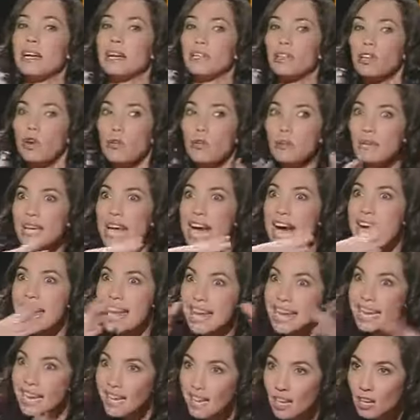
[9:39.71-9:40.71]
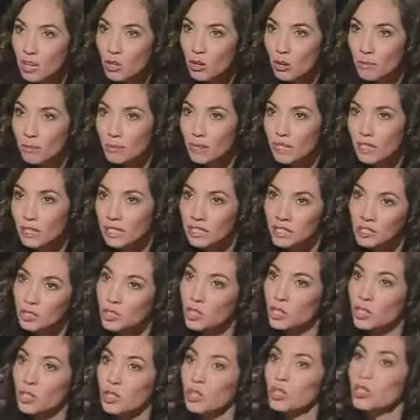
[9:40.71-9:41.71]
y lo vi a él con
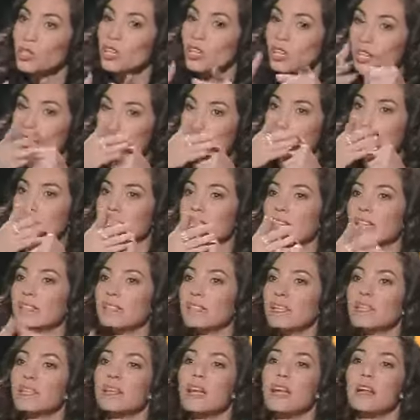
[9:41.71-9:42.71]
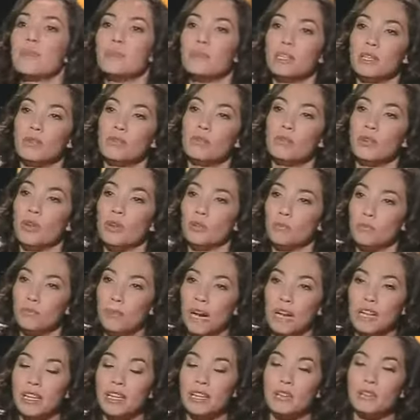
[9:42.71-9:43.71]
Benicio, empecé a entender el vínculo de un
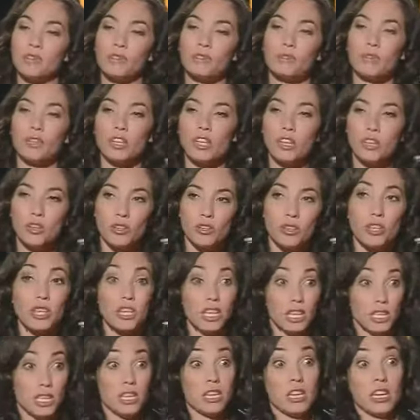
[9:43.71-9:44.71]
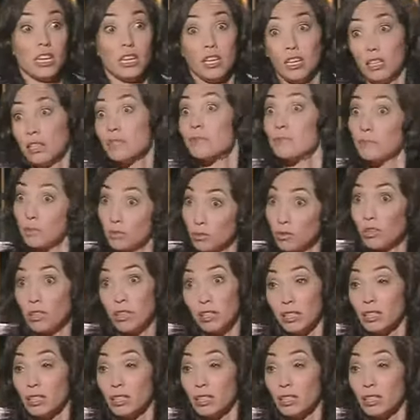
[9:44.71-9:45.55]
padre con su hijo. Dije, muy,